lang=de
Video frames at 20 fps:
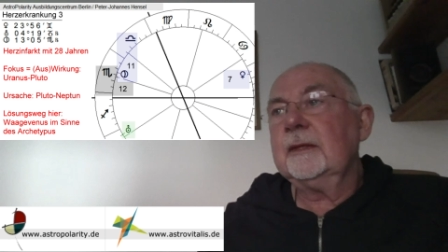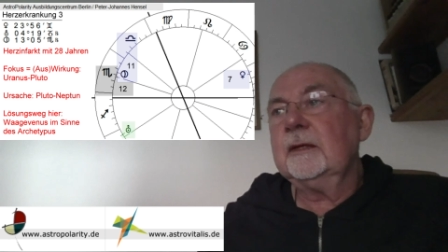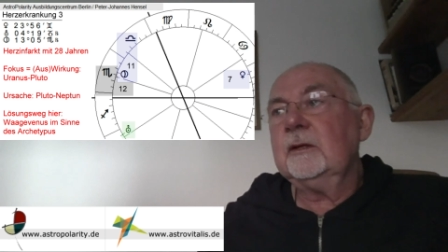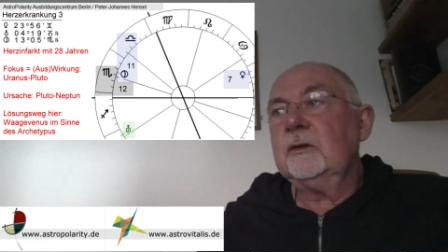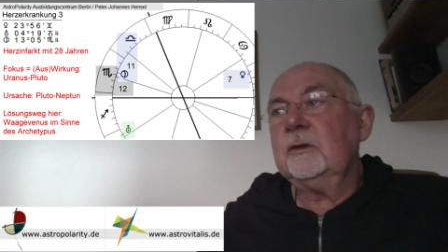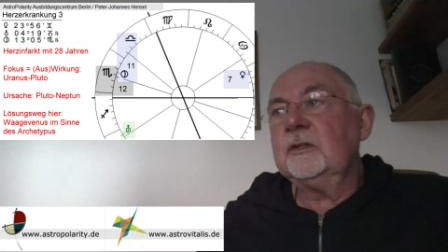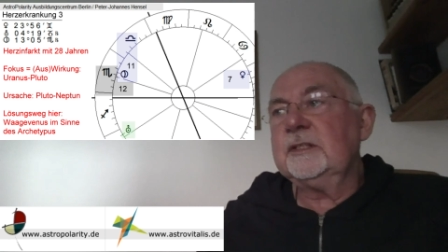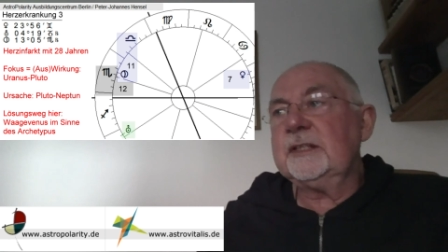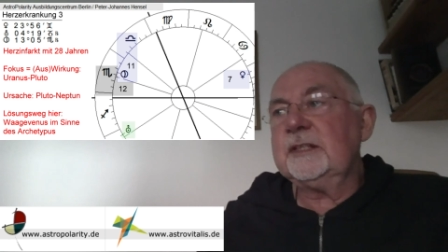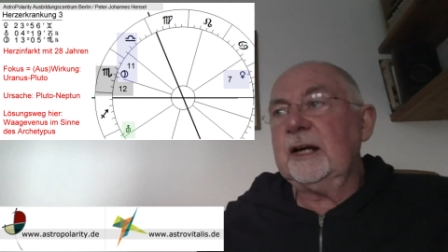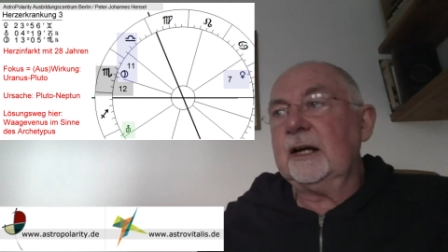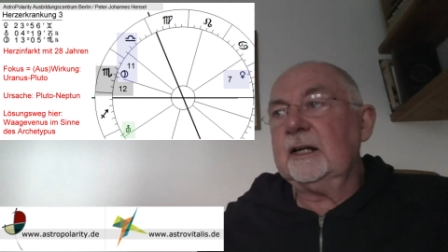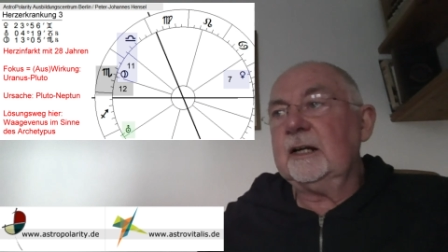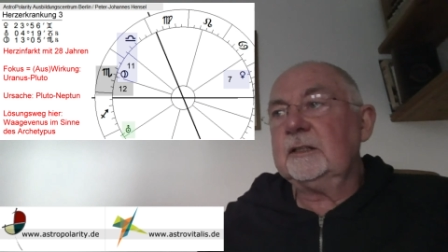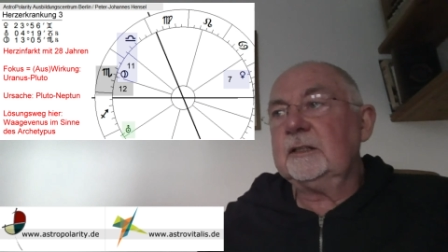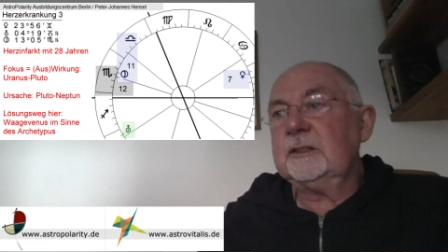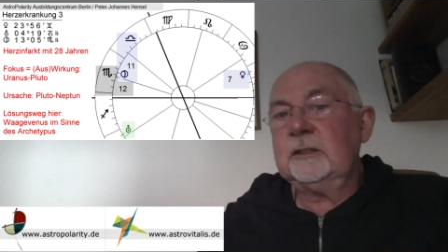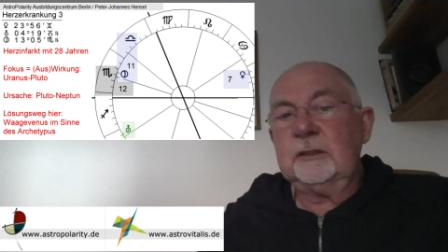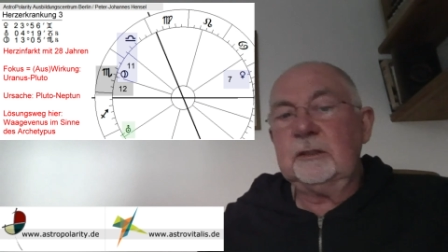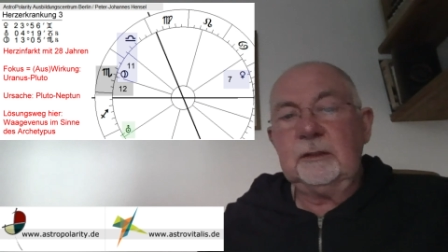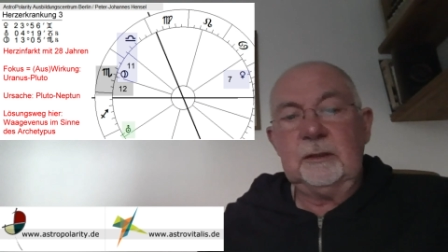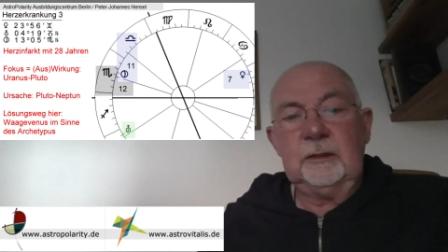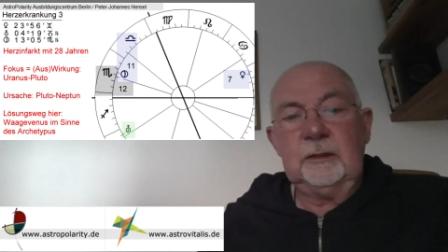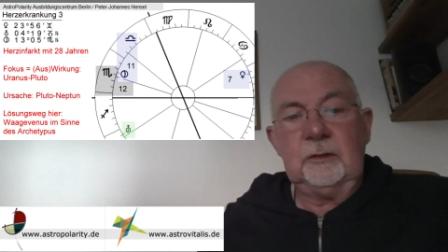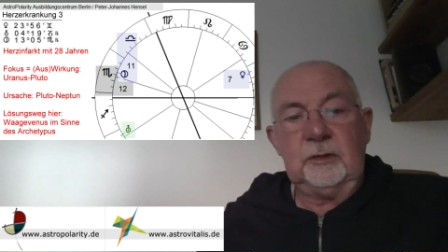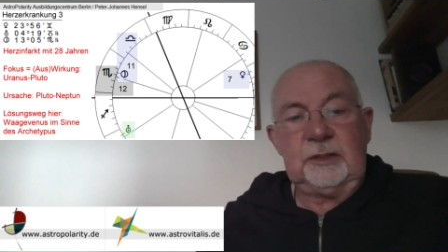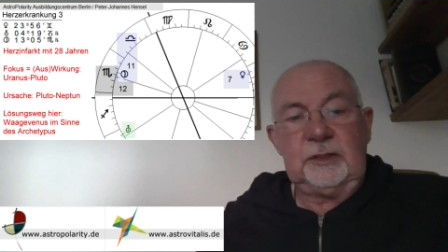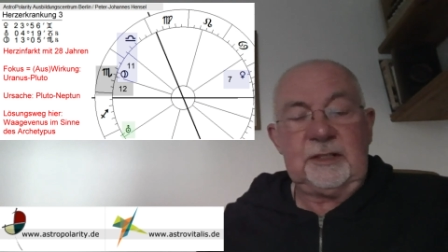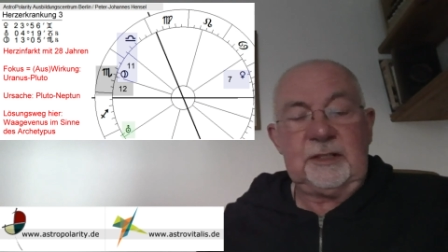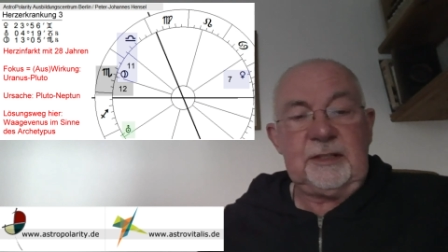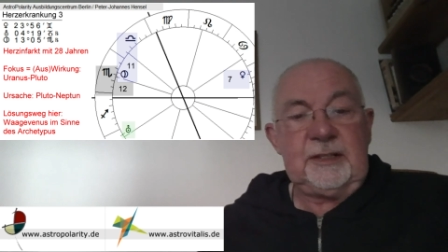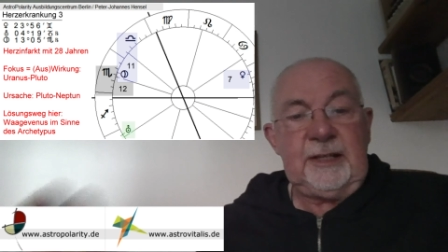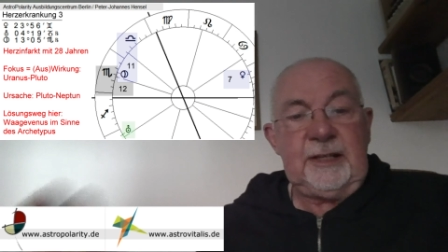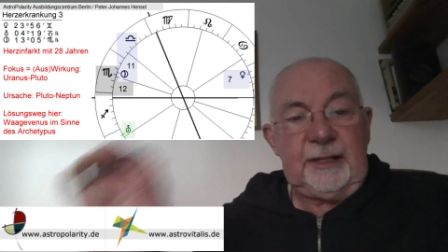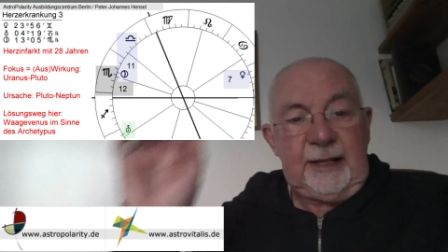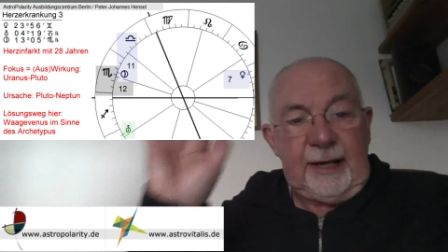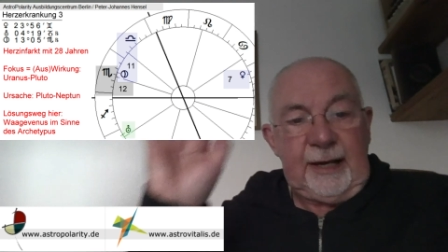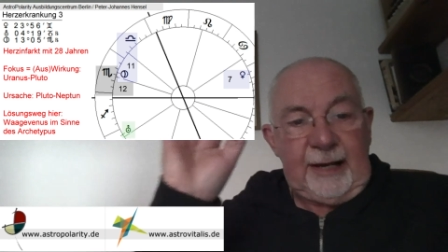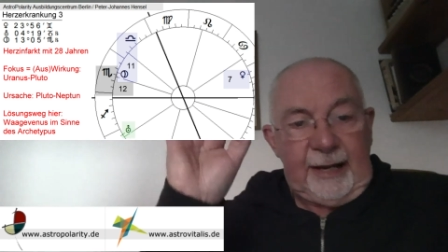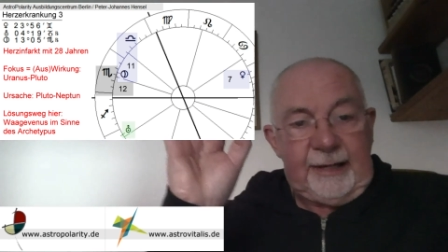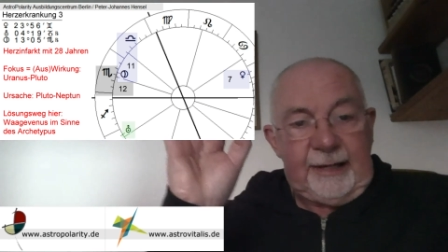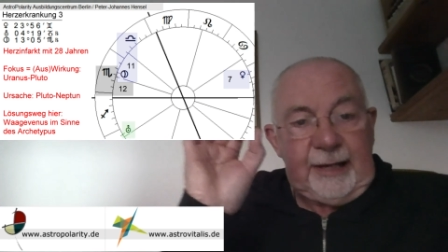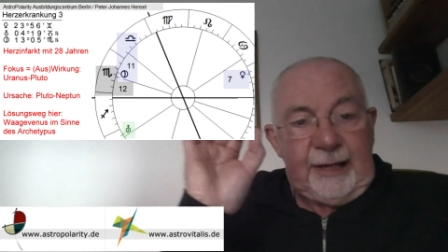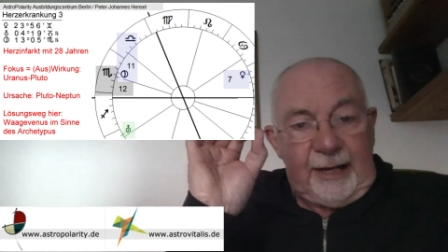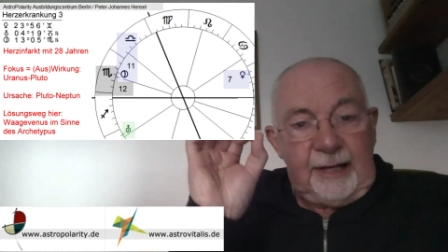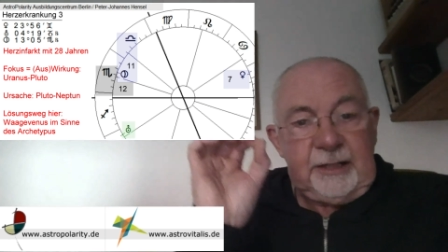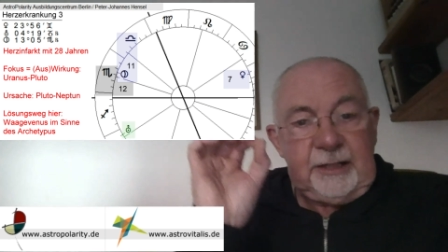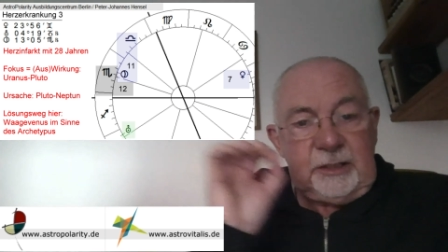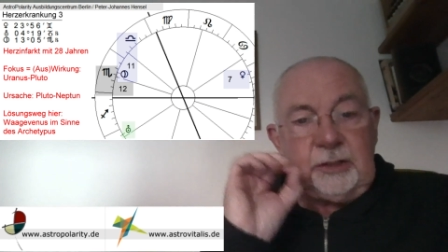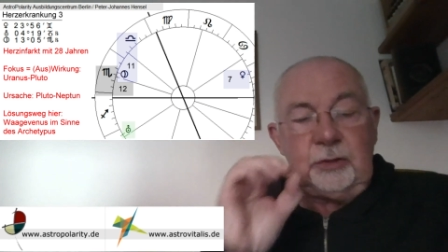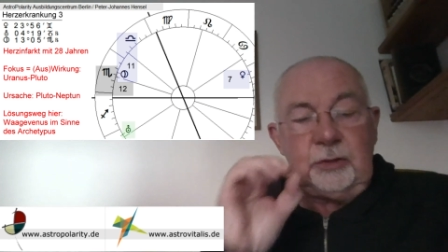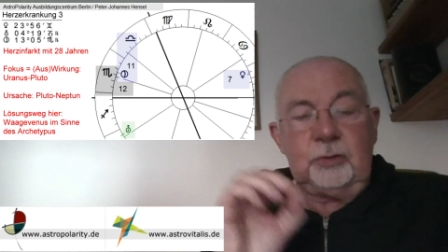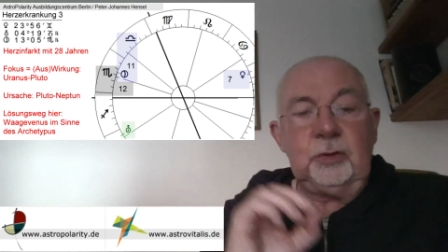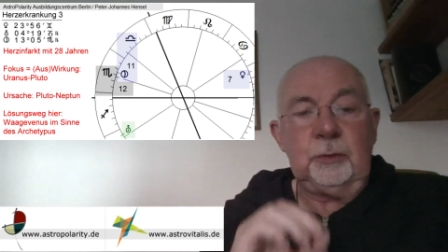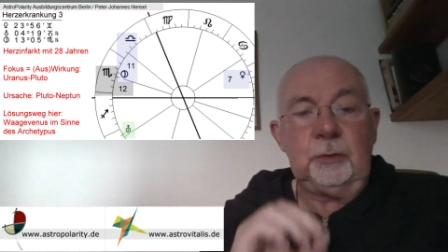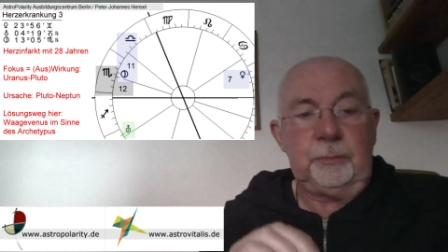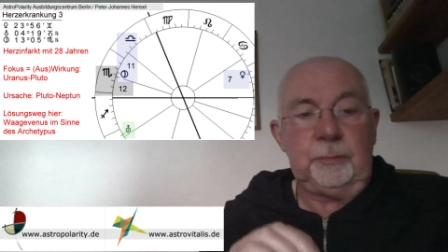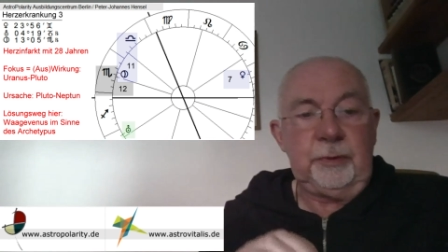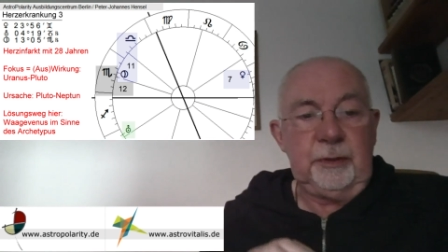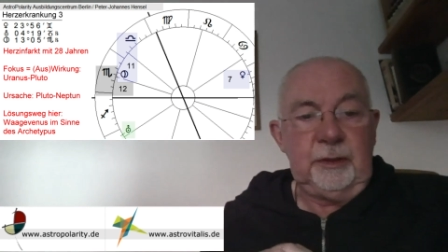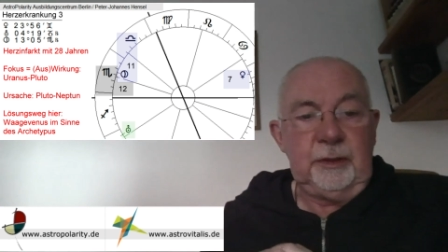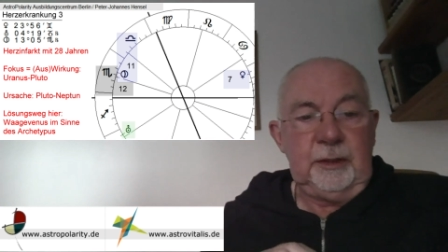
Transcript: und sagt, und das ist hier der reine Archetyp,